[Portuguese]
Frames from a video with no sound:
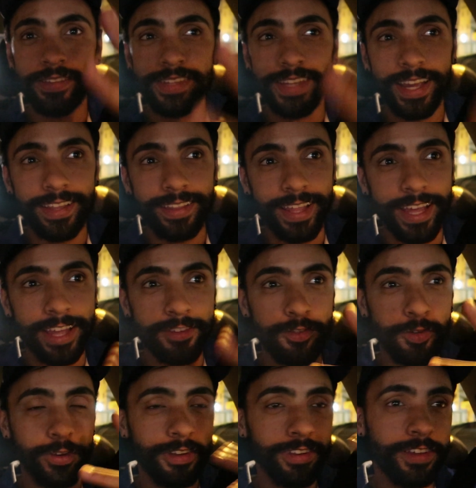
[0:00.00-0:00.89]
isso que a ideia
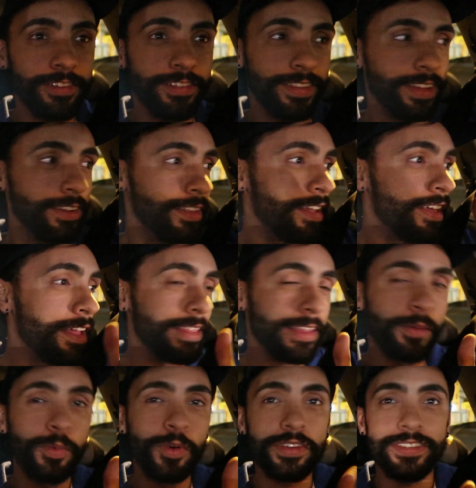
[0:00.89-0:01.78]
de hoje é a gente está
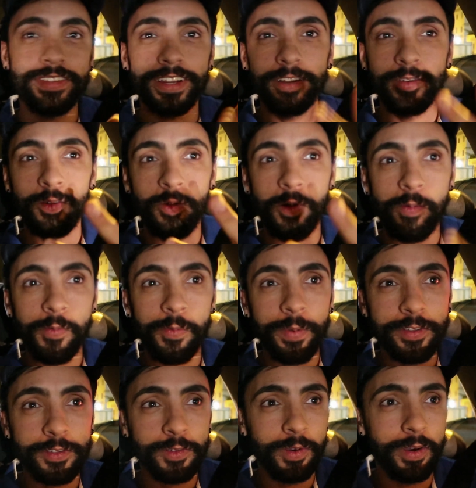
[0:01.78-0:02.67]
tá mostrando como o
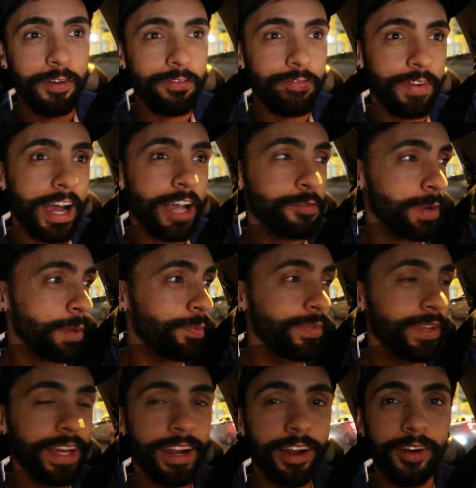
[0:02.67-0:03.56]
pessoal faz para ir
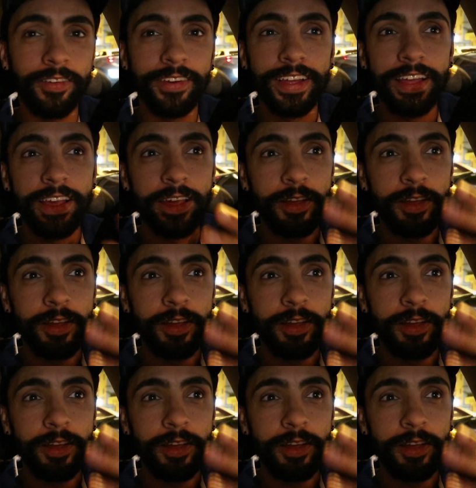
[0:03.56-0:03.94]
pro Mineirão